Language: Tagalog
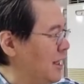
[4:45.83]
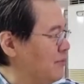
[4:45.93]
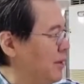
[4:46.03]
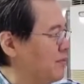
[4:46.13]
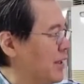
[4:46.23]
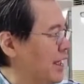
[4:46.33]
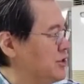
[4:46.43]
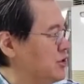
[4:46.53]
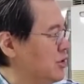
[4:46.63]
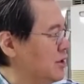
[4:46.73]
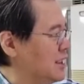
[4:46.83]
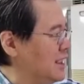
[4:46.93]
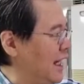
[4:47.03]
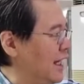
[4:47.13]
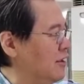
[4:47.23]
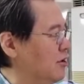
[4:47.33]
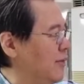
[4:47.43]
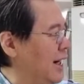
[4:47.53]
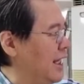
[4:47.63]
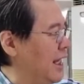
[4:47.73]
nape-pressure, tiyan,
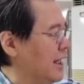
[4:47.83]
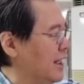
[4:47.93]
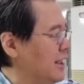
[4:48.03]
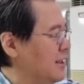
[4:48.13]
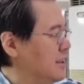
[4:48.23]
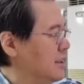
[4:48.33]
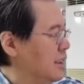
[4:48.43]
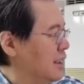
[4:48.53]
lumalaki,